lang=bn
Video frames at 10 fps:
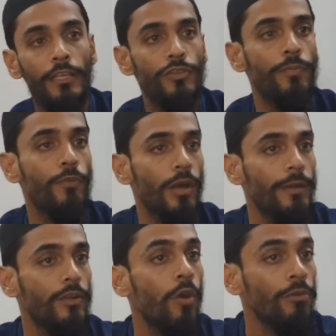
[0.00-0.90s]
দিকে সুইপ
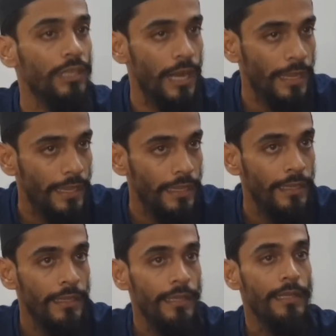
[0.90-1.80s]
করাবার ক্ষমতা রাখে
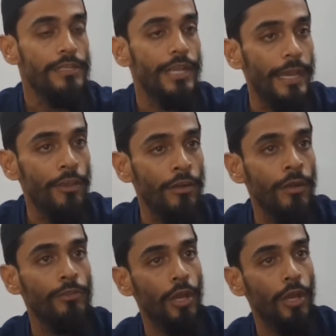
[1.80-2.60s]
সেই জন্য